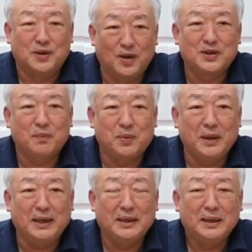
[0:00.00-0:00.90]
어차피
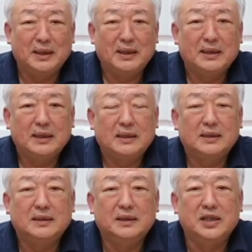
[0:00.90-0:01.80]

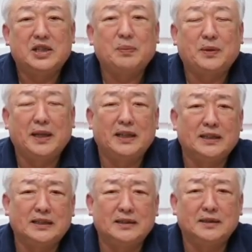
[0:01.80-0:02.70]

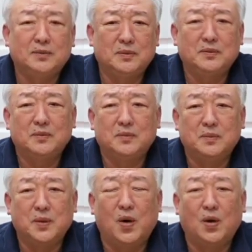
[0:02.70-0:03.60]
20대는
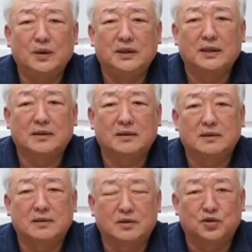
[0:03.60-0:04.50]
뭐 이제
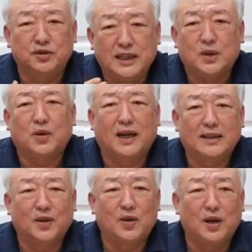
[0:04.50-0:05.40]
군대도 가야
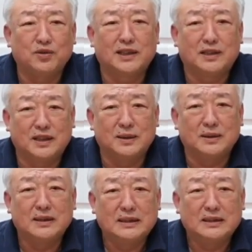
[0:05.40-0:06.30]
되고 한국에서는
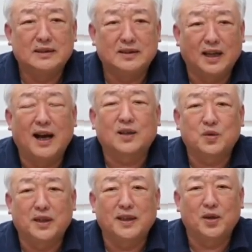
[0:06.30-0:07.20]

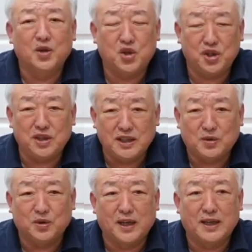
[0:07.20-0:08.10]
대학도 해야 되고
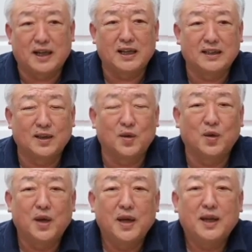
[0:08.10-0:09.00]
취직도 생각해야 되고
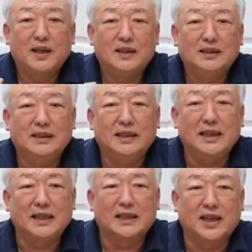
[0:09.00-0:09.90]

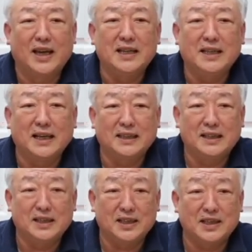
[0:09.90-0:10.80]
이게
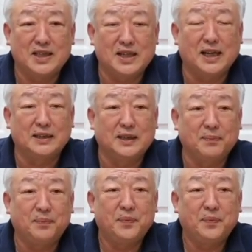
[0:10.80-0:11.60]
굉장히 시간이